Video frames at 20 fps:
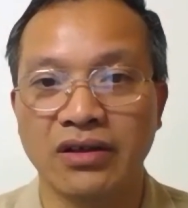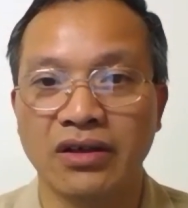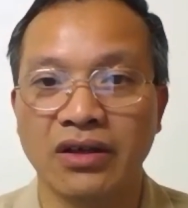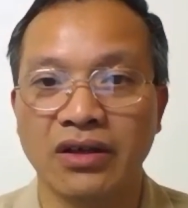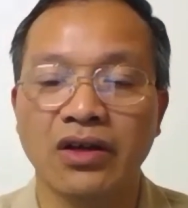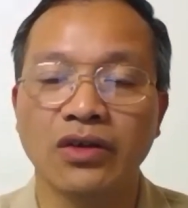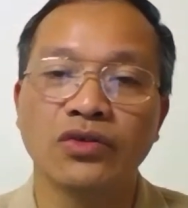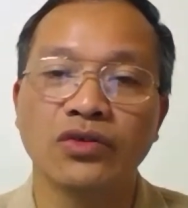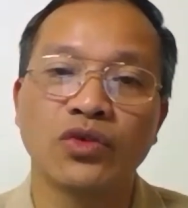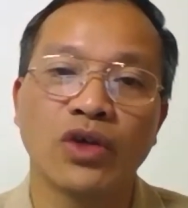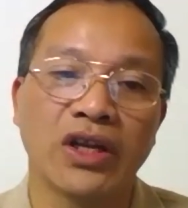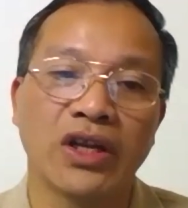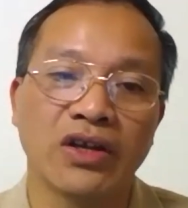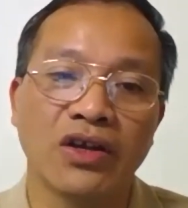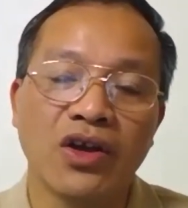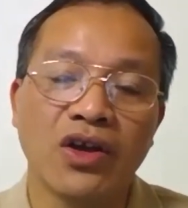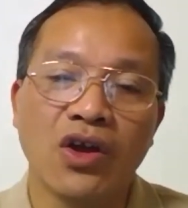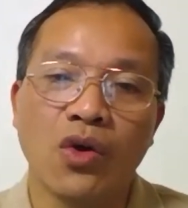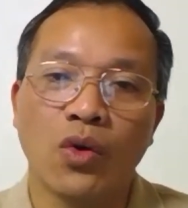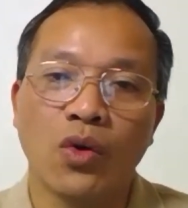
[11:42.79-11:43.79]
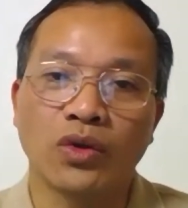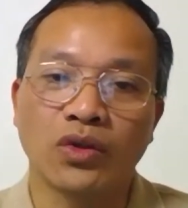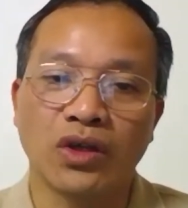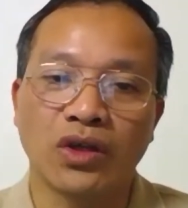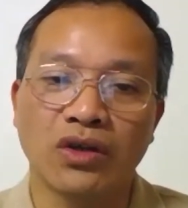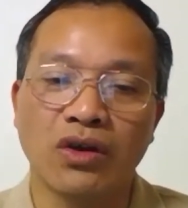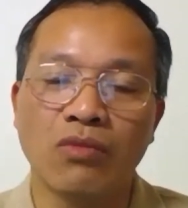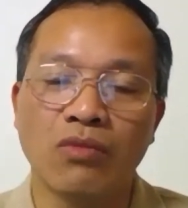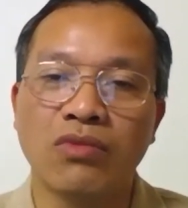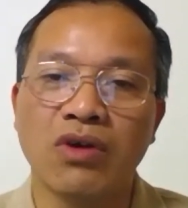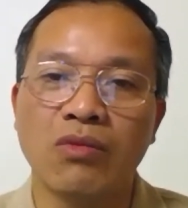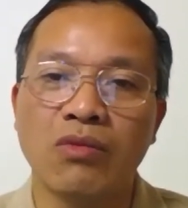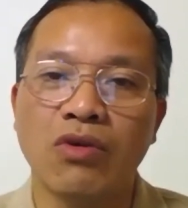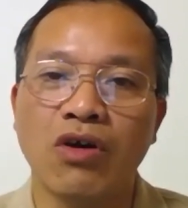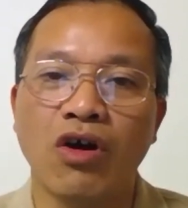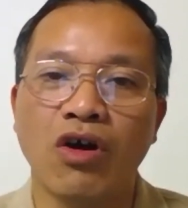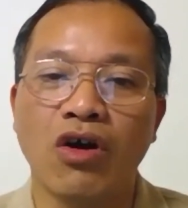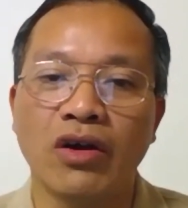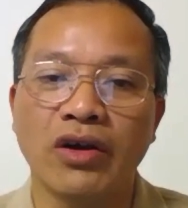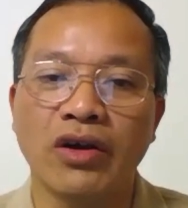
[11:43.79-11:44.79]
cái chuyện này hoàn toàn không không
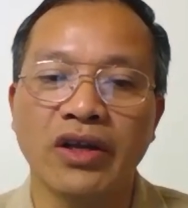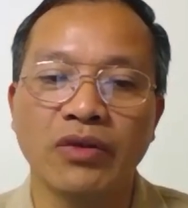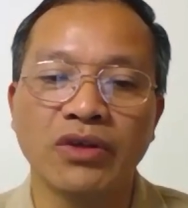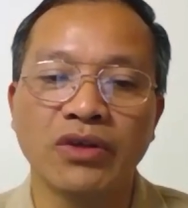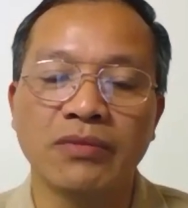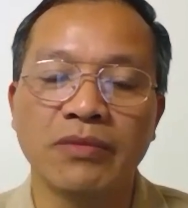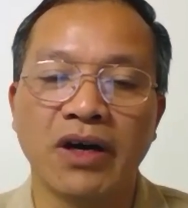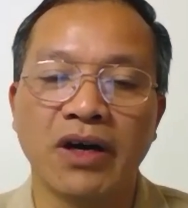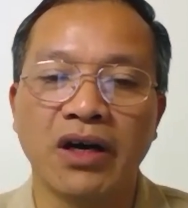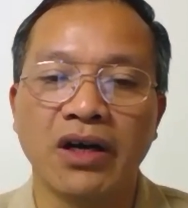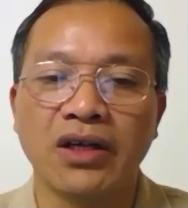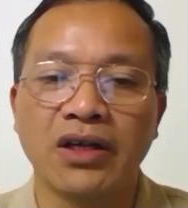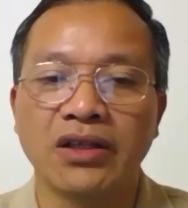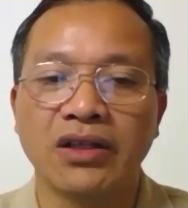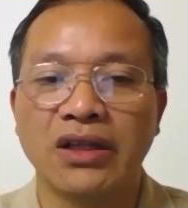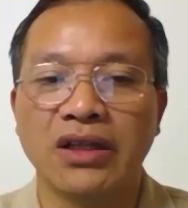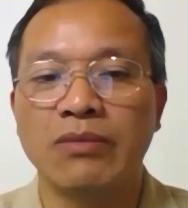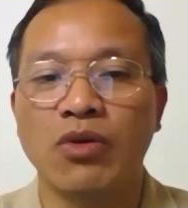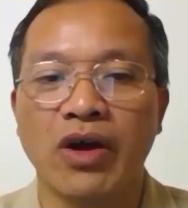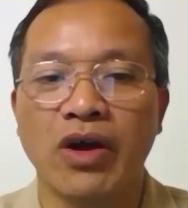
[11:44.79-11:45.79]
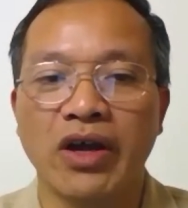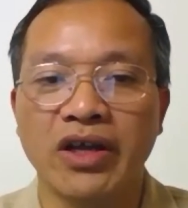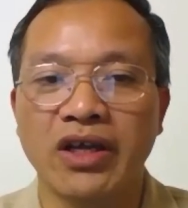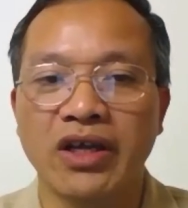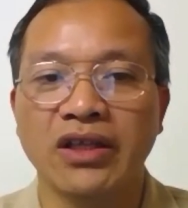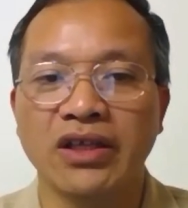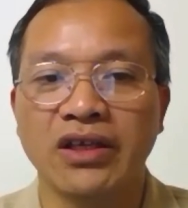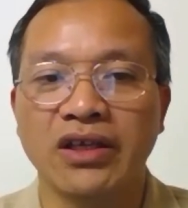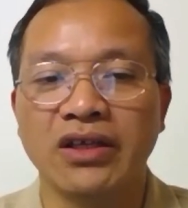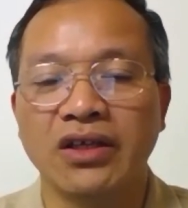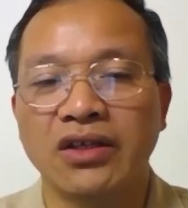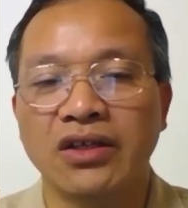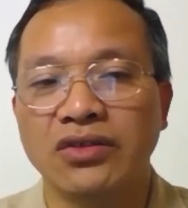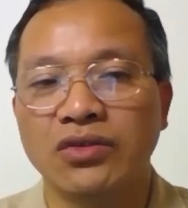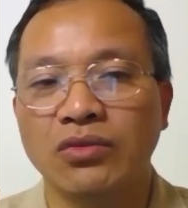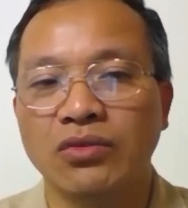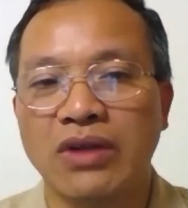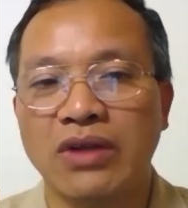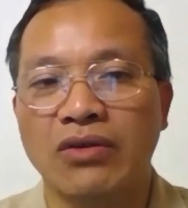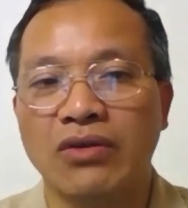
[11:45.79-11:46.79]
khó nếu như mà tìm một cô gái kia thì
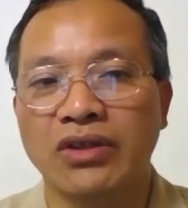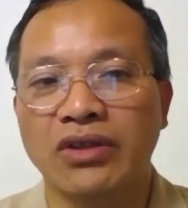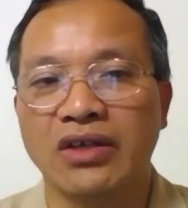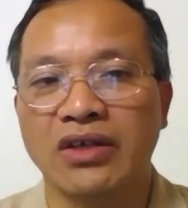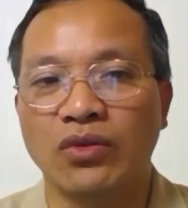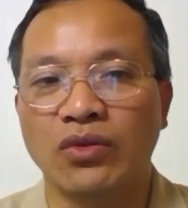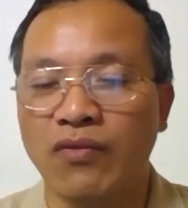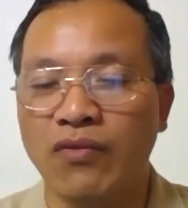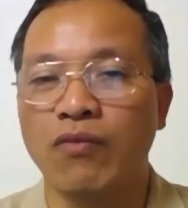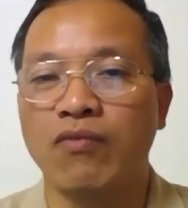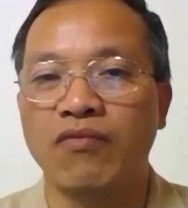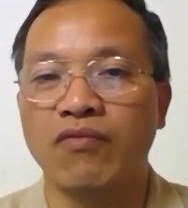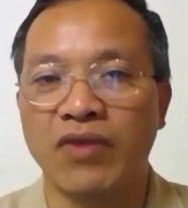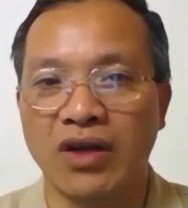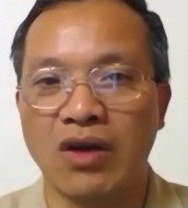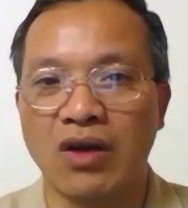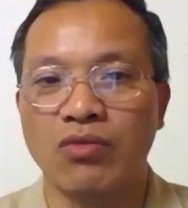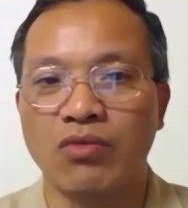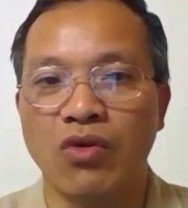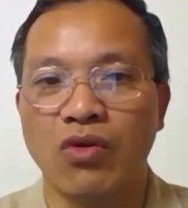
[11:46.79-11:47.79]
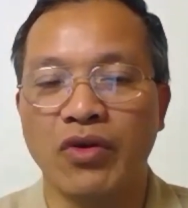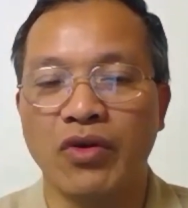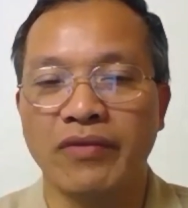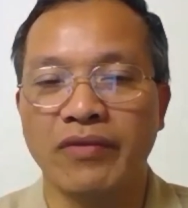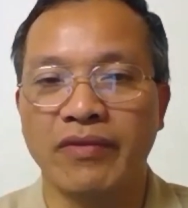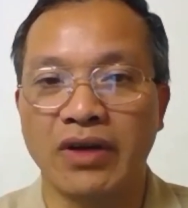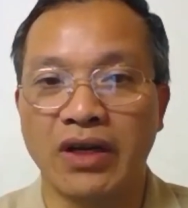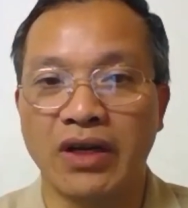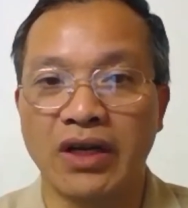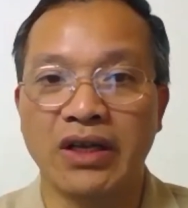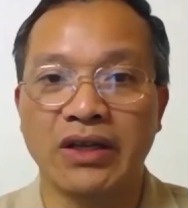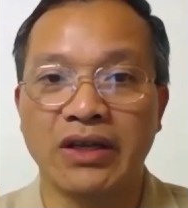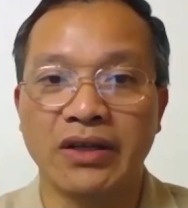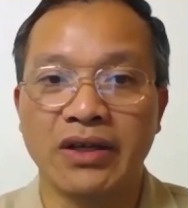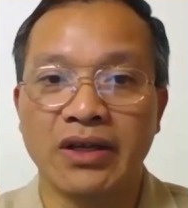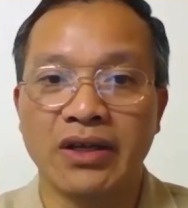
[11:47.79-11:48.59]
chúng ta có thể thuyết phục vận động cô ấy và đây này